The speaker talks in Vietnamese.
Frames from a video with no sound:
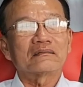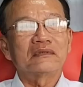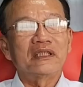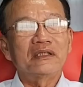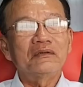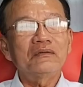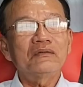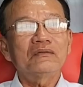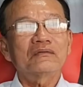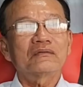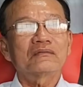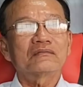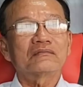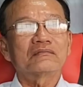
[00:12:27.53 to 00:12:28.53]
nếu
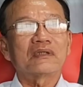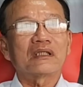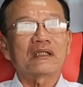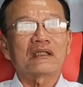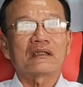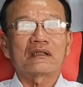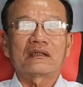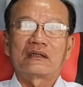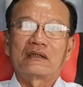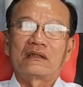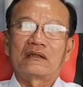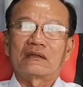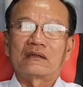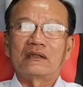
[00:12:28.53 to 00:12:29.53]
mà
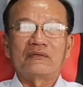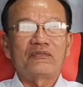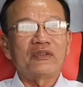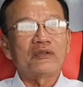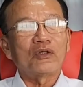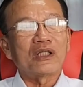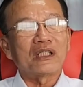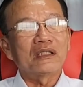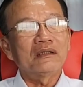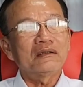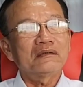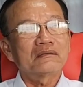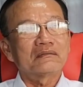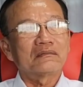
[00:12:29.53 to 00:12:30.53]
người phụ
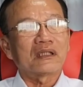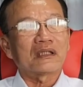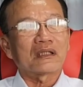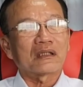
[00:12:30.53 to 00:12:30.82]
nữ mà